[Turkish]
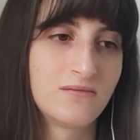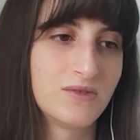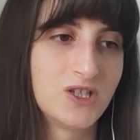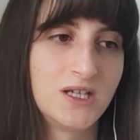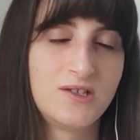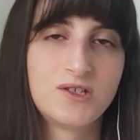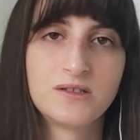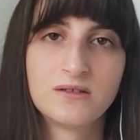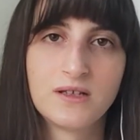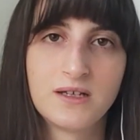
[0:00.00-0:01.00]
şey
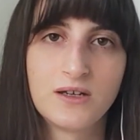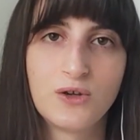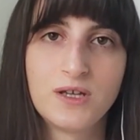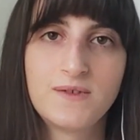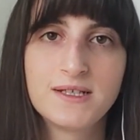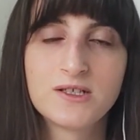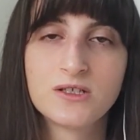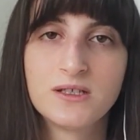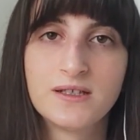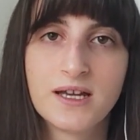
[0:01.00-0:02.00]
için, e, ödeviniz için
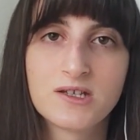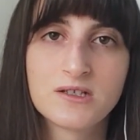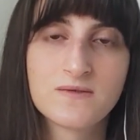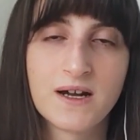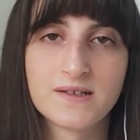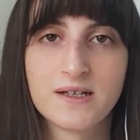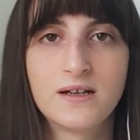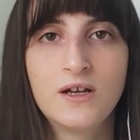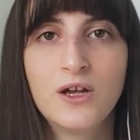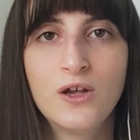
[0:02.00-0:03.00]
ihtiyacınız varsa
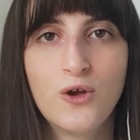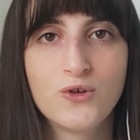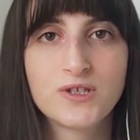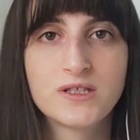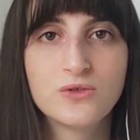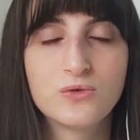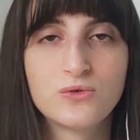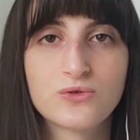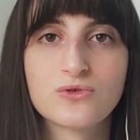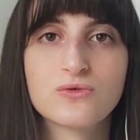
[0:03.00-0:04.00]
özetini
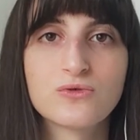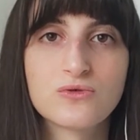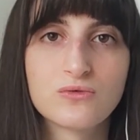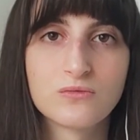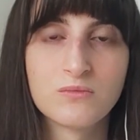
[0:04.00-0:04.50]
okursunuz.